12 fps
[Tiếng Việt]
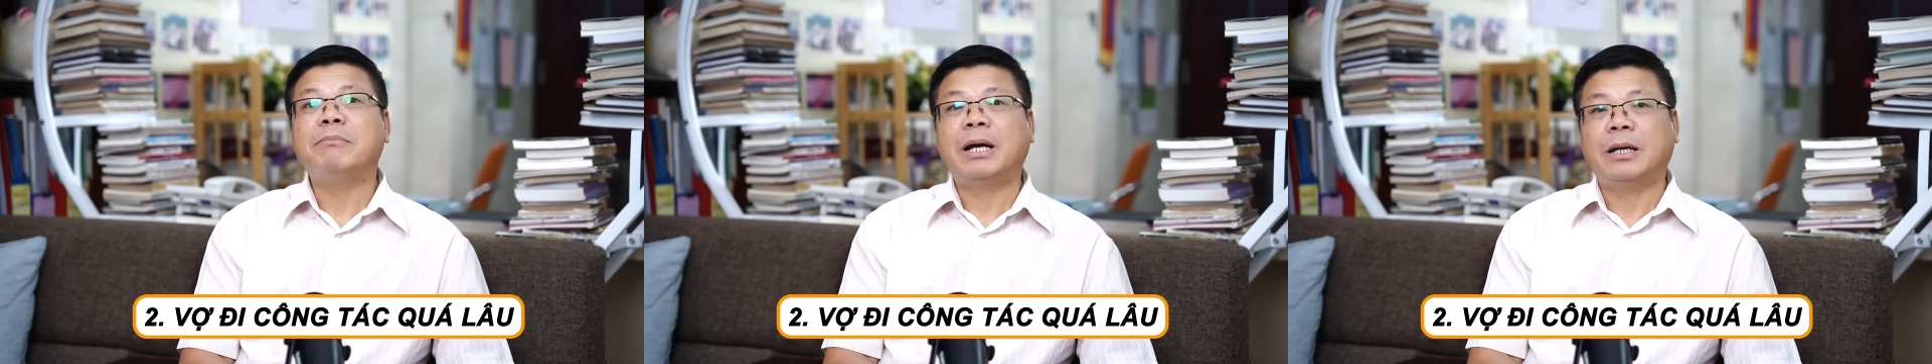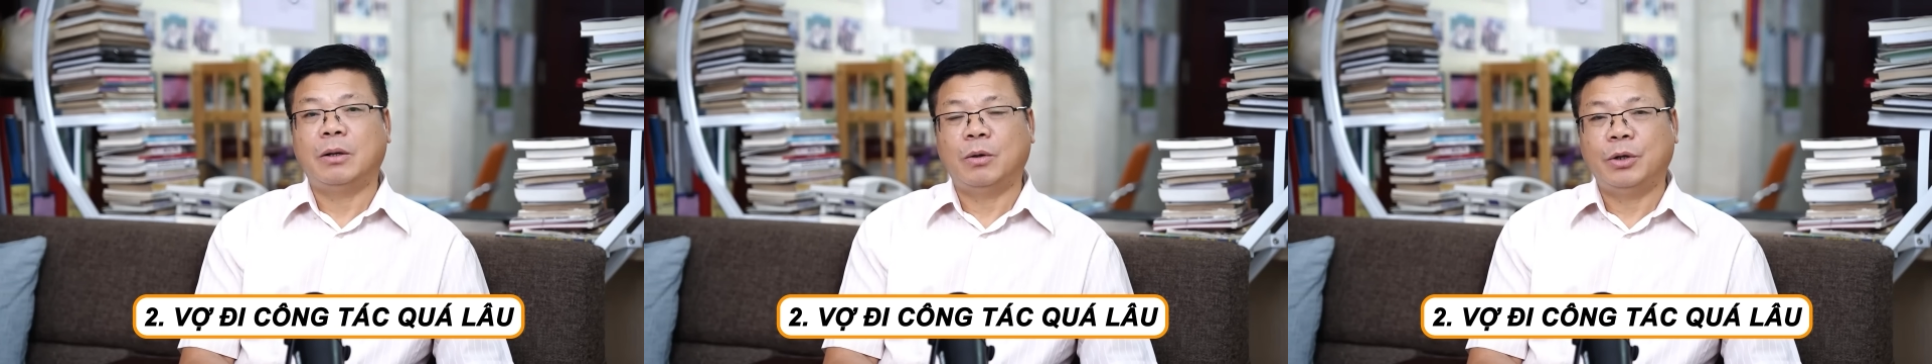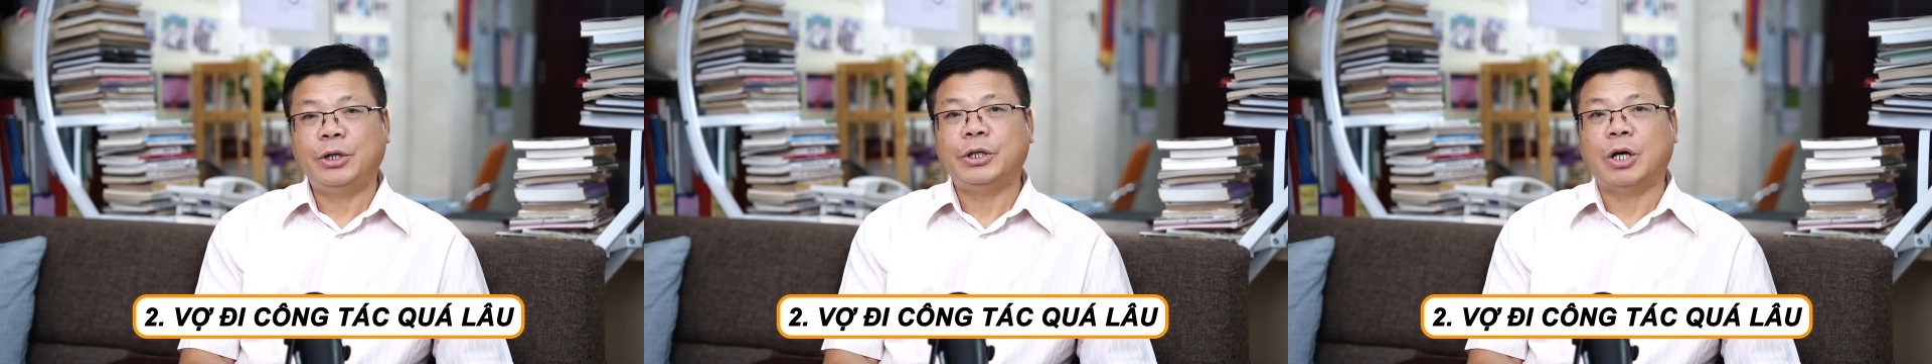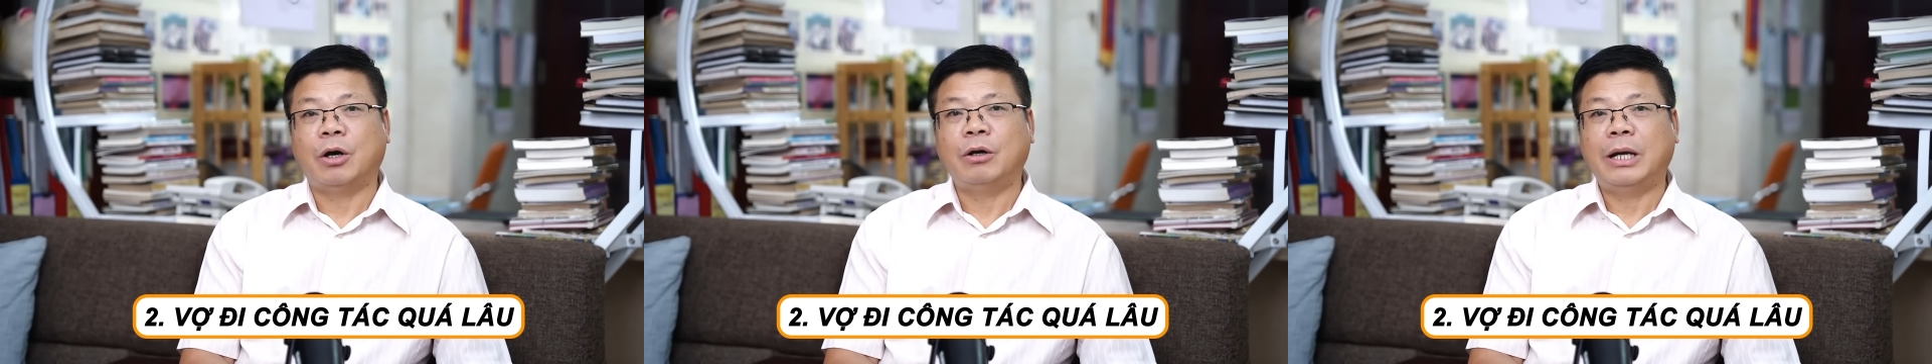mắc lỗi
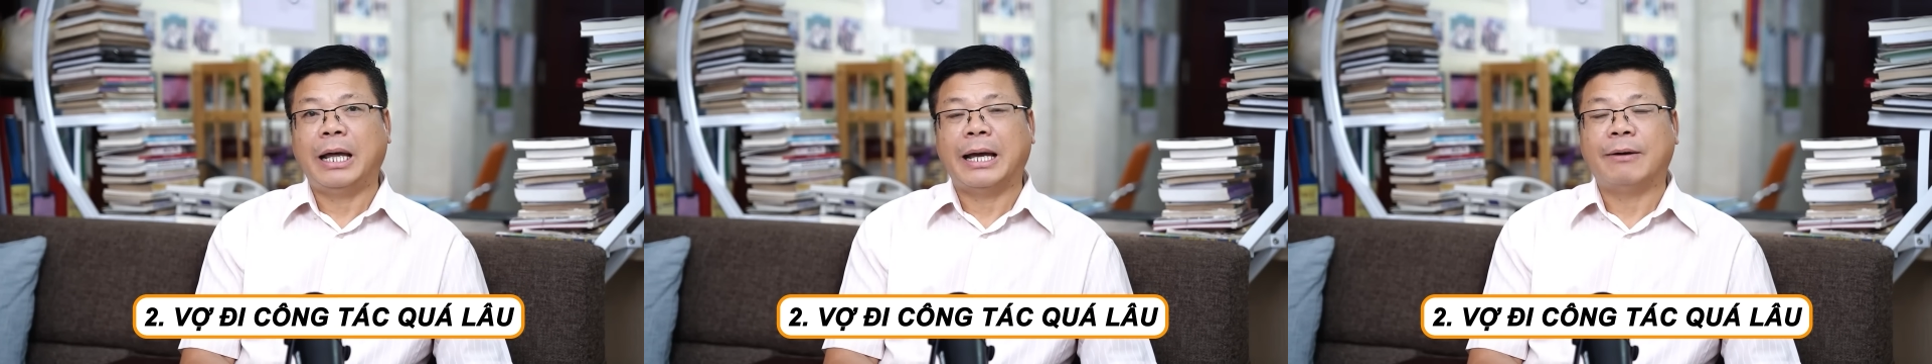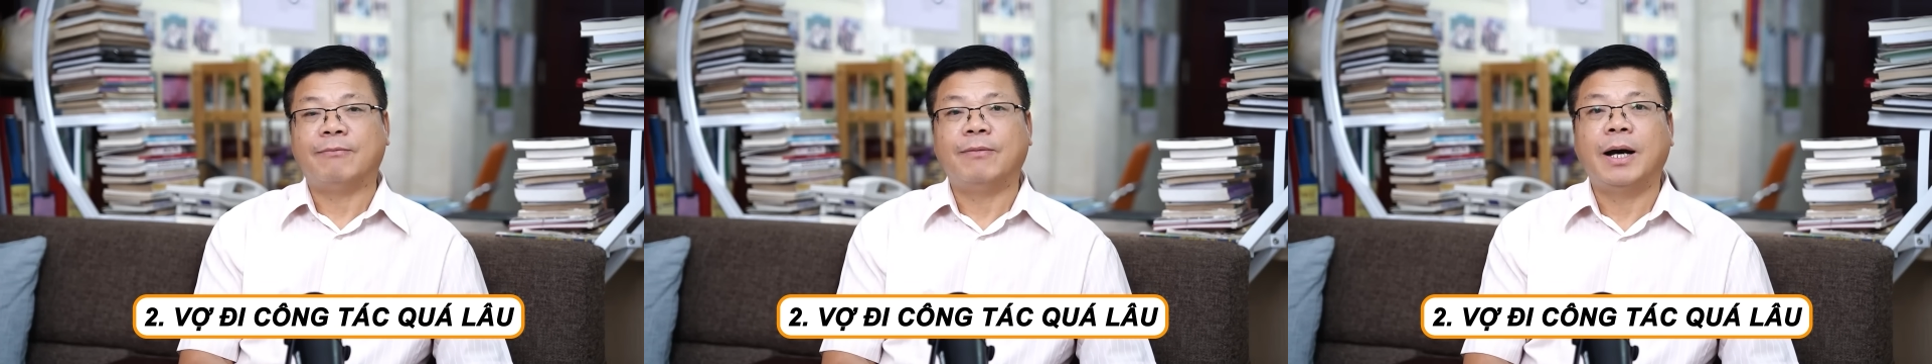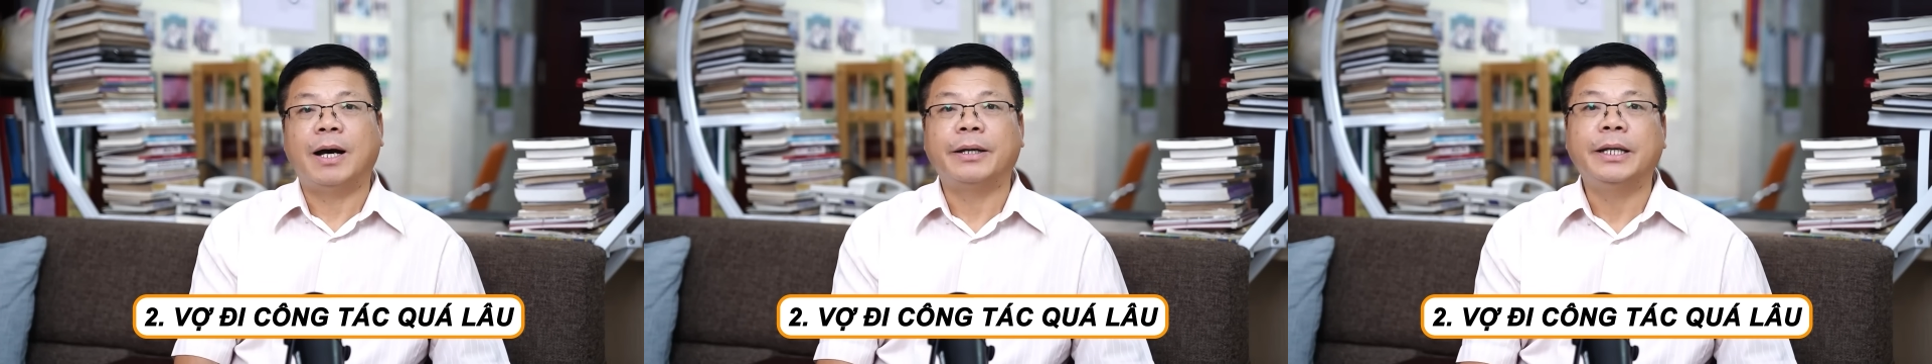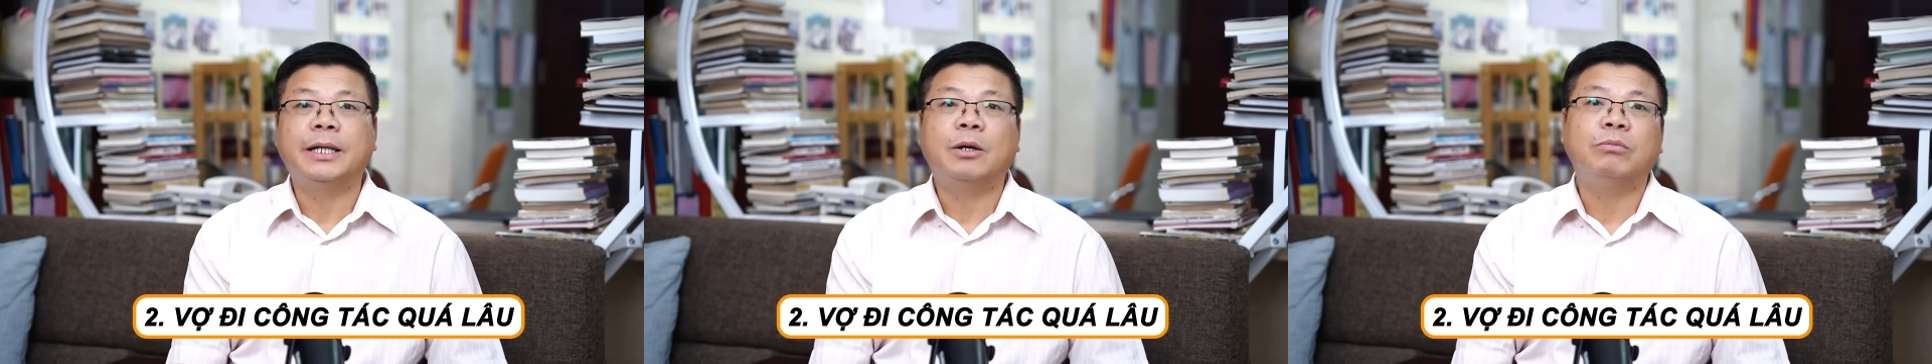đó là vợ
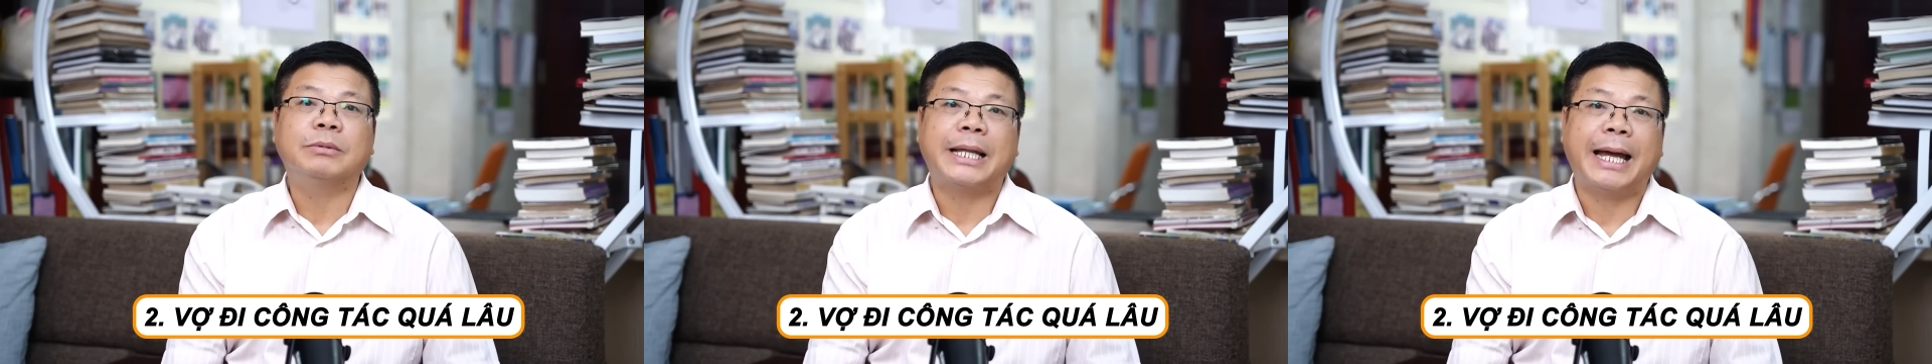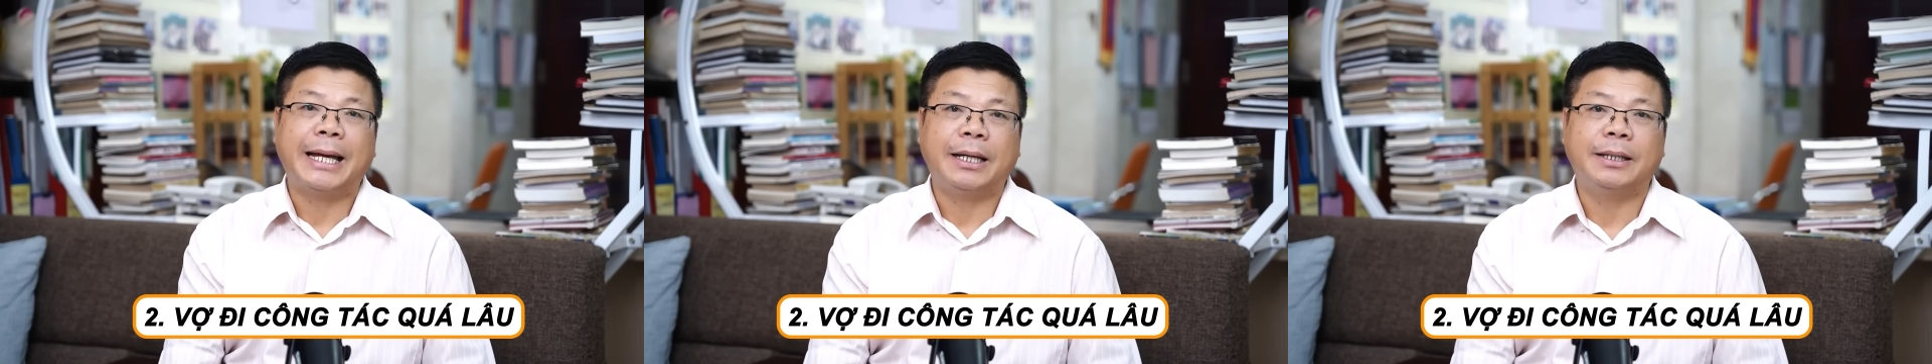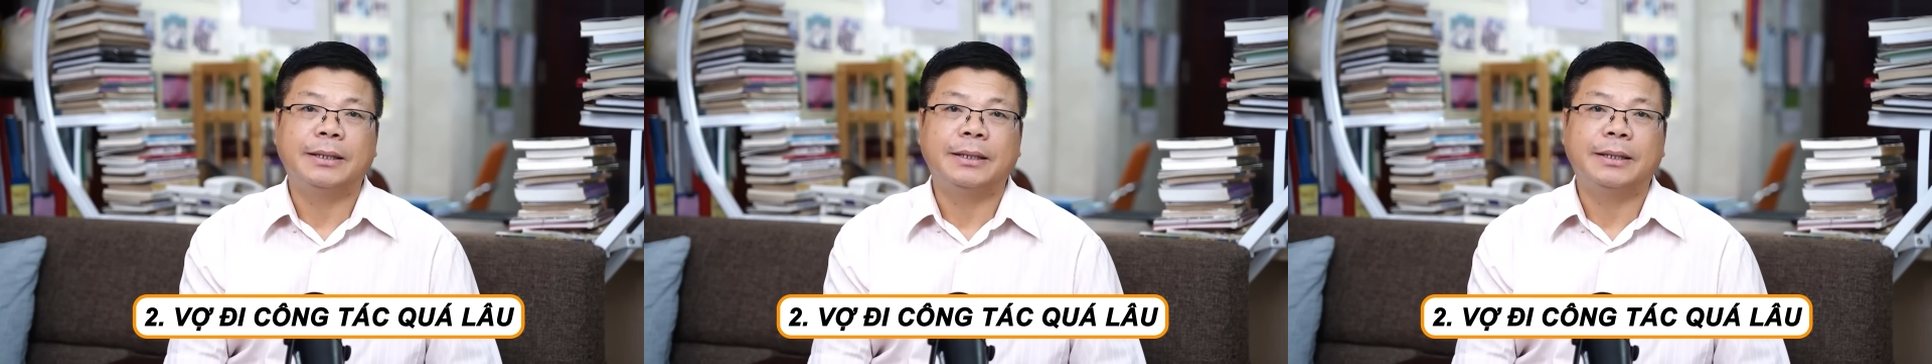đi công tác